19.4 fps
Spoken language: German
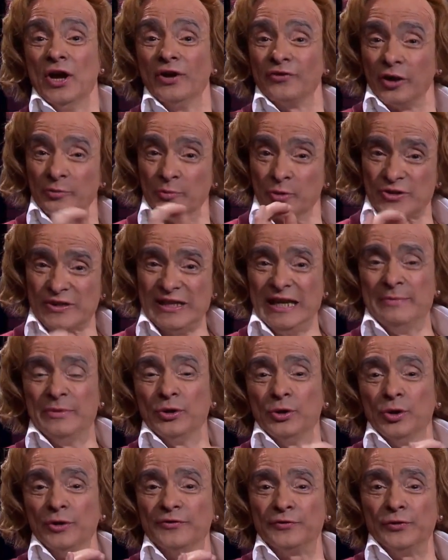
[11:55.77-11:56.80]
von
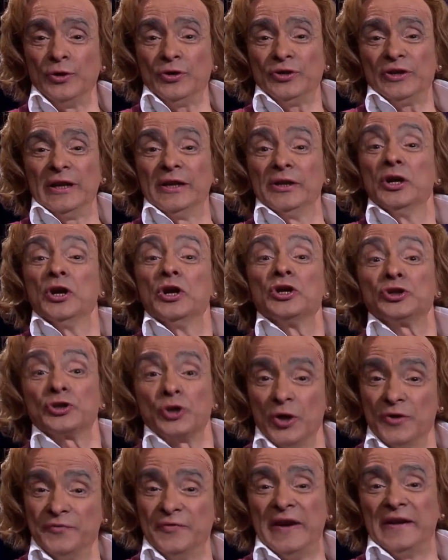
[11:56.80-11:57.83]
Muslimen und Flüchtlingen,
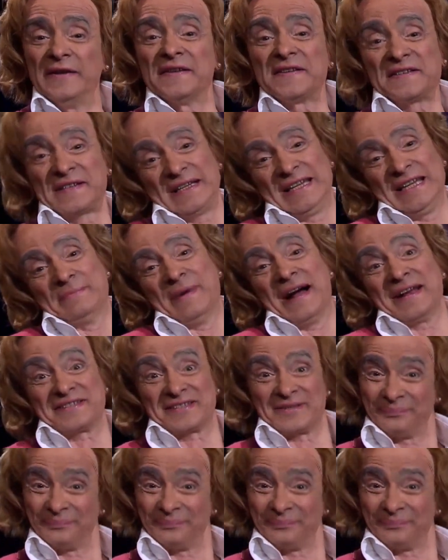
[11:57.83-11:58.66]
schon wegen des Klimas.